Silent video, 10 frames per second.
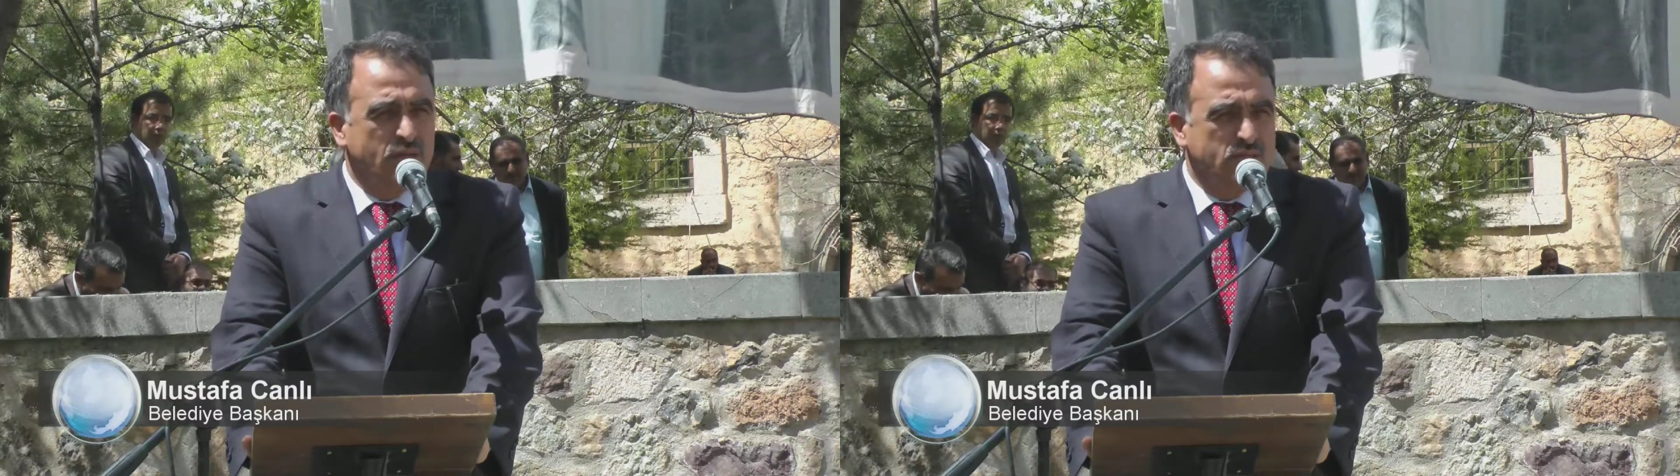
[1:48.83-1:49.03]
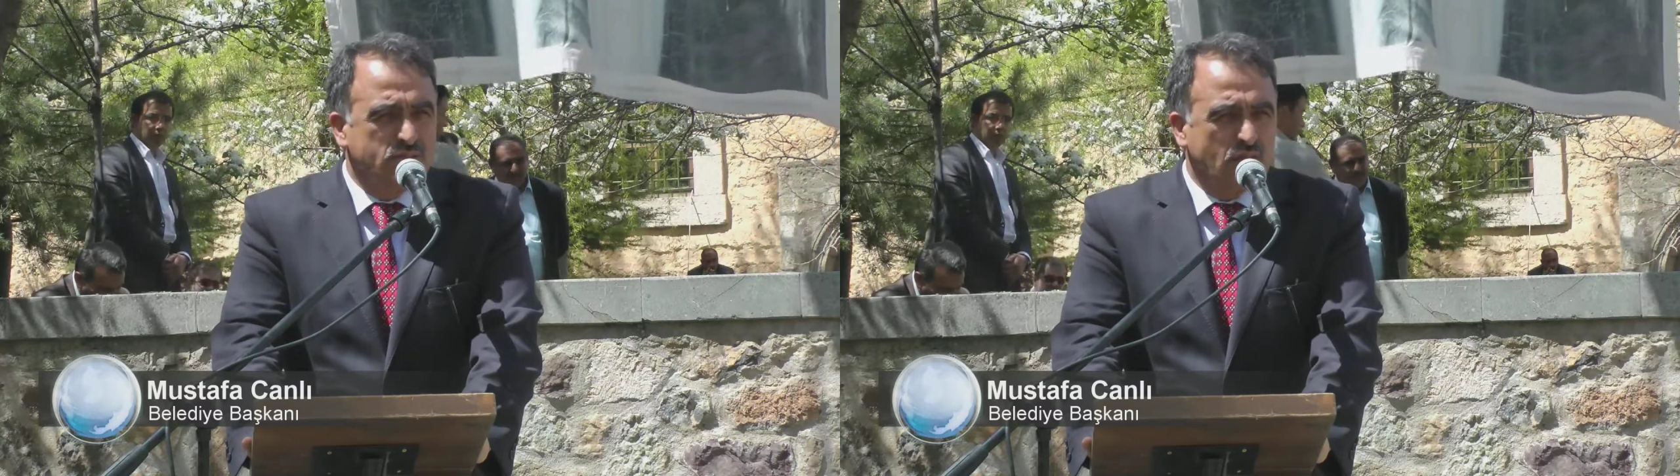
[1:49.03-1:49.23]

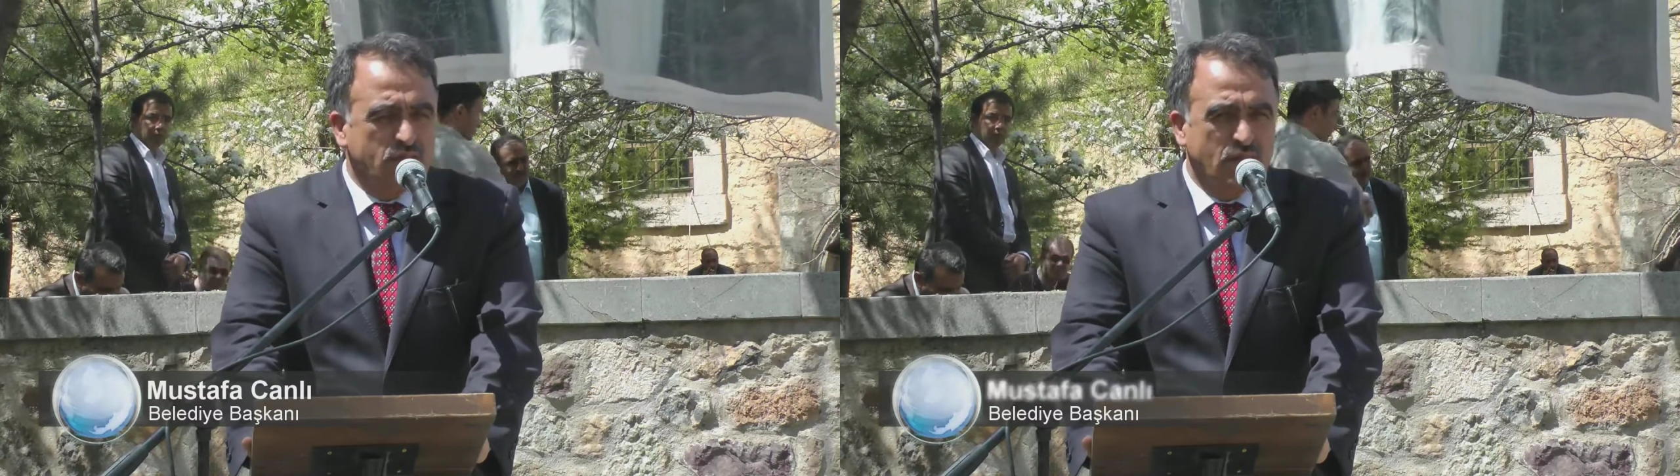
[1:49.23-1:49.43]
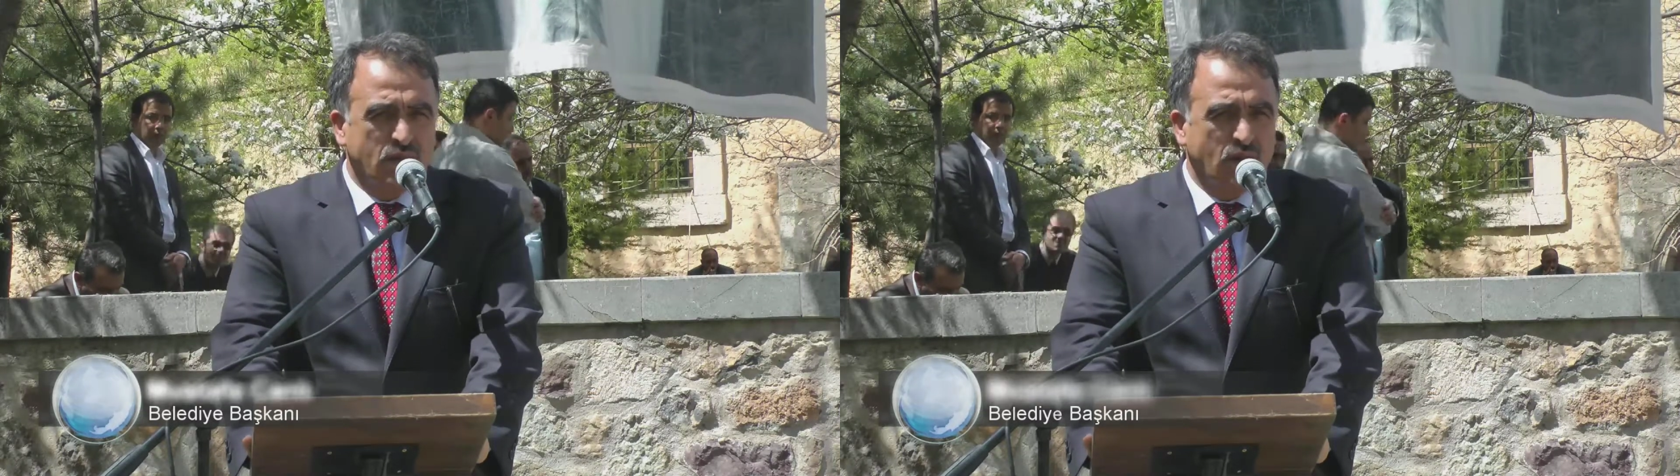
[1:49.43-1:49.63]

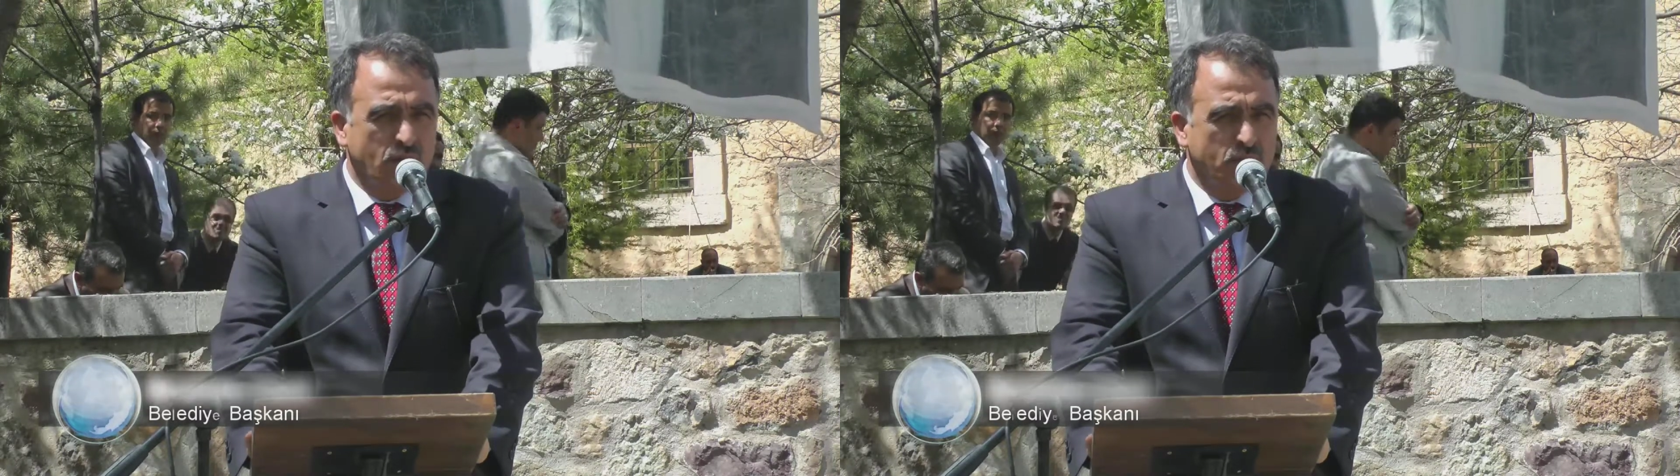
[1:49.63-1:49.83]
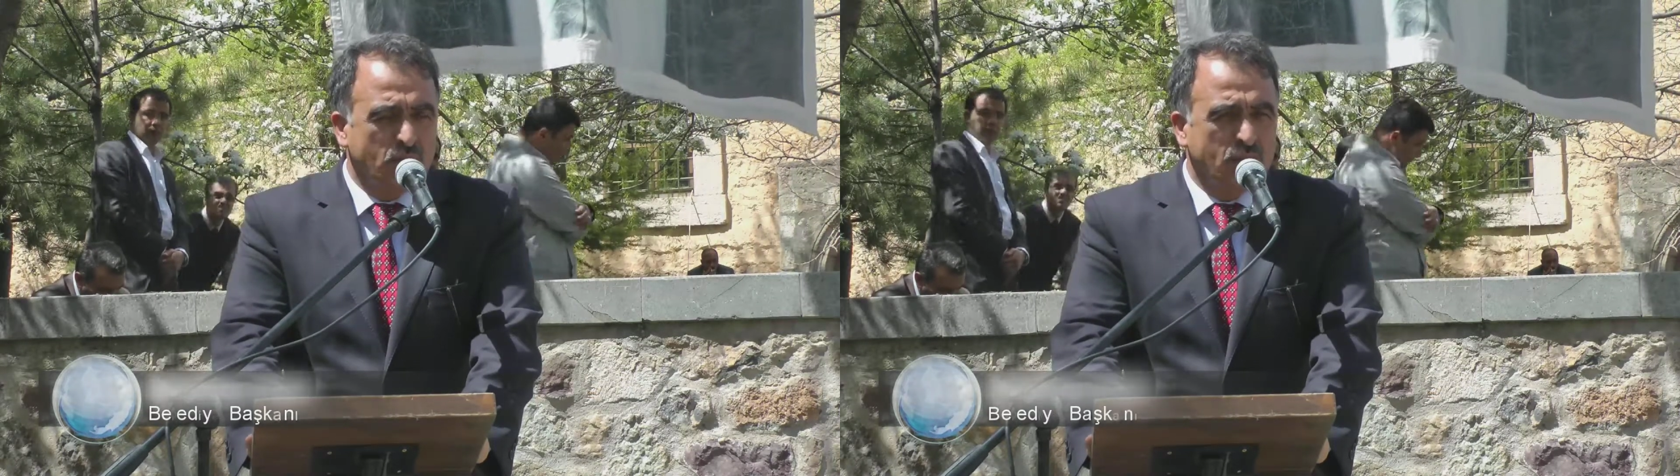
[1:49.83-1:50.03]
insanları
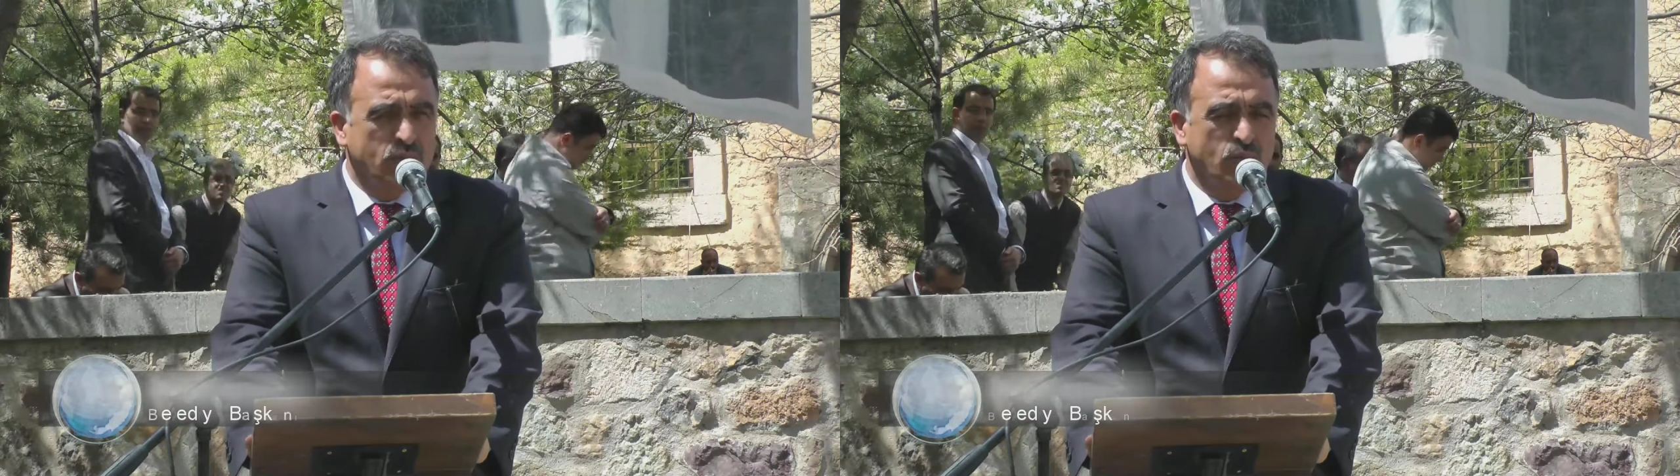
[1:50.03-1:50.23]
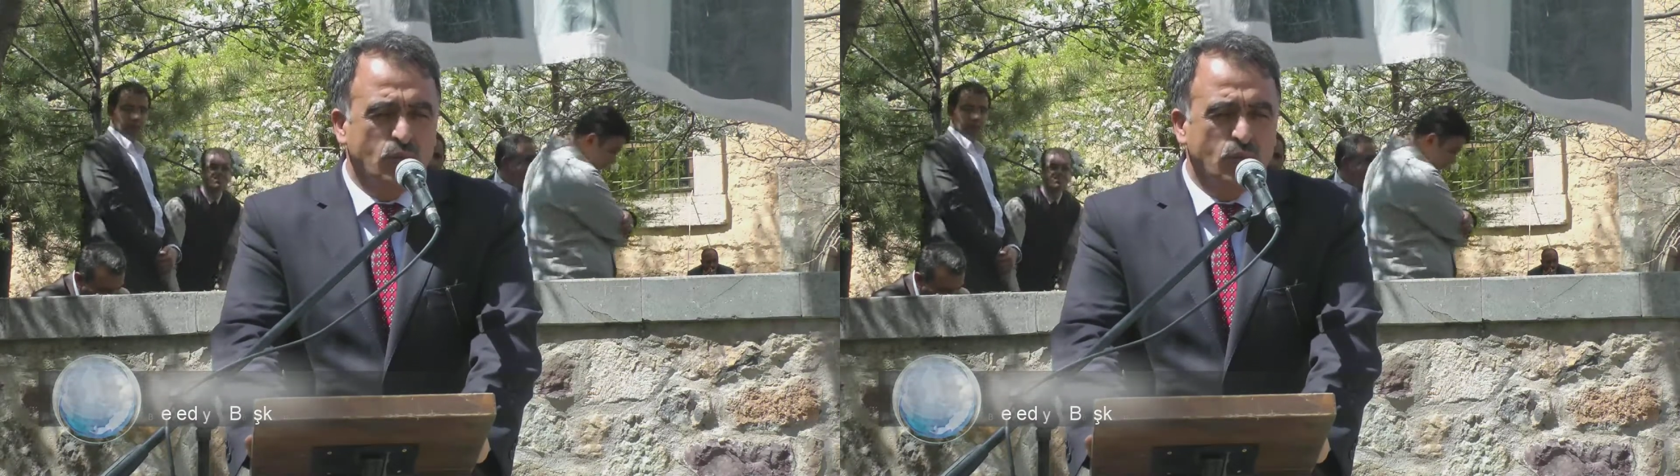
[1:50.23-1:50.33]
anmak,